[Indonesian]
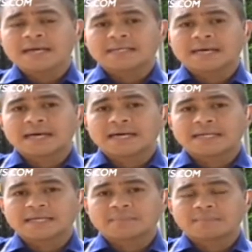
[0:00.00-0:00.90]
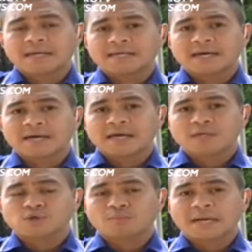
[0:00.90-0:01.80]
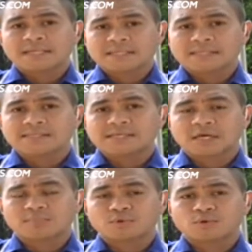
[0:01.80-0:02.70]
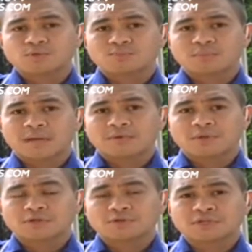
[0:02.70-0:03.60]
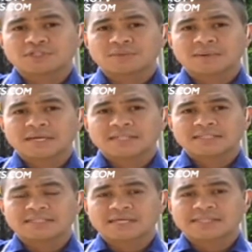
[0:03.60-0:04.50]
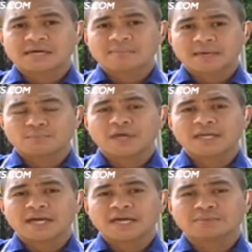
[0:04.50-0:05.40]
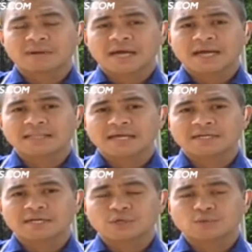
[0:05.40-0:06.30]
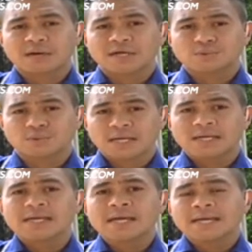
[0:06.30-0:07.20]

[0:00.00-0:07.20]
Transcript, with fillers: dan pada esok pagi sekitar pukul 10 pagi waktu Indonesia Barat jenazah Mike Mohede akan diberangkatkan dari rumah duka